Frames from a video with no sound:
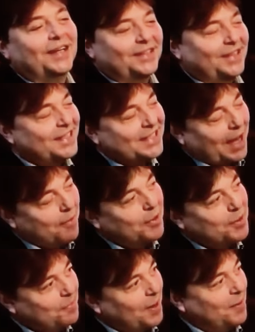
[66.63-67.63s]
Você sabe
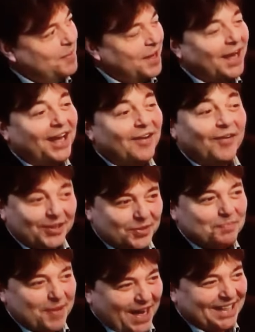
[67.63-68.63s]
que para mim aqui é uma
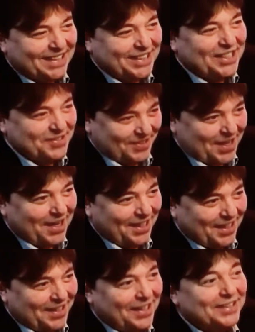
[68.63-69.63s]
superação, né?
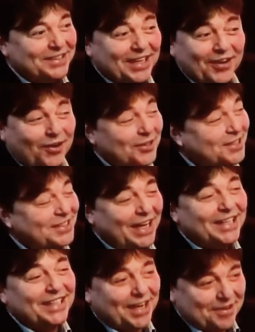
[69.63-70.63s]
Esse negócio de dar
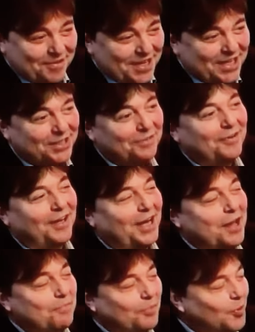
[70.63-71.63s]
entrevista,
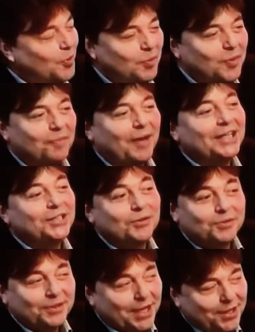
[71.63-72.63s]
falar em público, mas
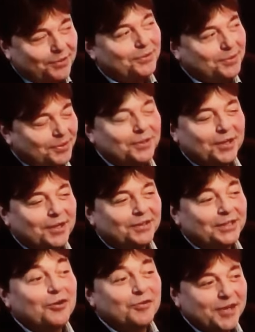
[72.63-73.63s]
eu tenho,
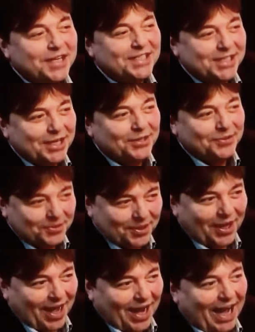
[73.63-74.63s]
tenho vencido
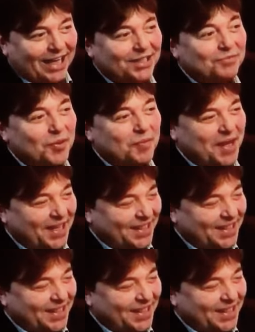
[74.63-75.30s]
a mas, cada momento.